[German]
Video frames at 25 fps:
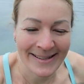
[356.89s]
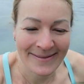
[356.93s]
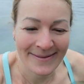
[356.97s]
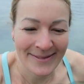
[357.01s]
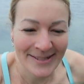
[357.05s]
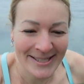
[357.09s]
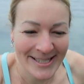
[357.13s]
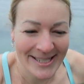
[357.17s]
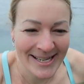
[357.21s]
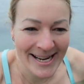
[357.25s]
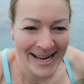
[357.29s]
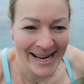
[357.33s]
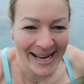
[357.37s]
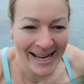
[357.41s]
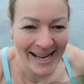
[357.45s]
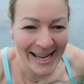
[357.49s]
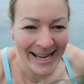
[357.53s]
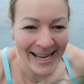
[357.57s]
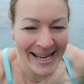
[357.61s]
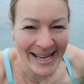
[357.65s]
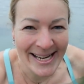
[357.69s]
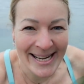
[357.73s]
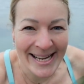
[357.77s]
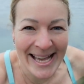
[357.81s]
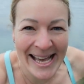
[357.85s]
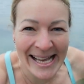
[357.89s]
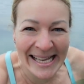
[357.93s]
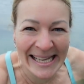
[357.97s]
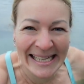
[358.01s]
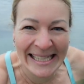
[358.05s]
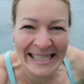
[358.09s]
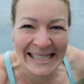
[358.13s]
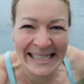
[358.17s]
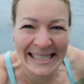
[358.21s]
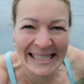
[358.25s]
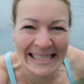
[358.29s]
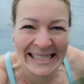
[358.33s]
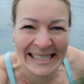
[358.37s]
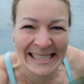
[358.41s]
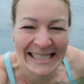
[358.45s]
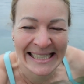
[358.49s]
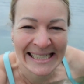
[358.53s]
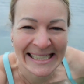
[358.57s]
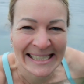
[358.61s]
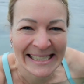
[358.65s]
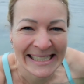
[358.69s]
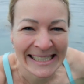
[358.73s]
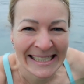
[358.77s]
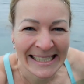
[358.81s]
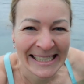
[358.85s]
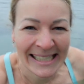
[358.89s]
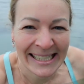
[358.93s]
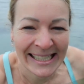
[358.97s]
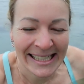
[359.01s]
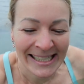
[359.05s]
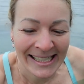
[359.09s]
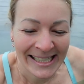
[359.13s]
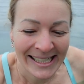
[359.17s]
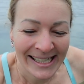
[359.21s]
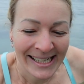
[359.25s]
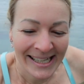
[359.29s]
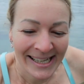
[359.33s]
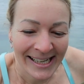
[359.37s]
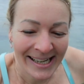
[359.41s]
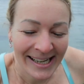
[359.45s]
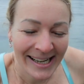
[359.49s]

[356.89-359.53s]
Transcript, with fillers: Für mich ist es wirklich kein Thema. Natürlich bin ich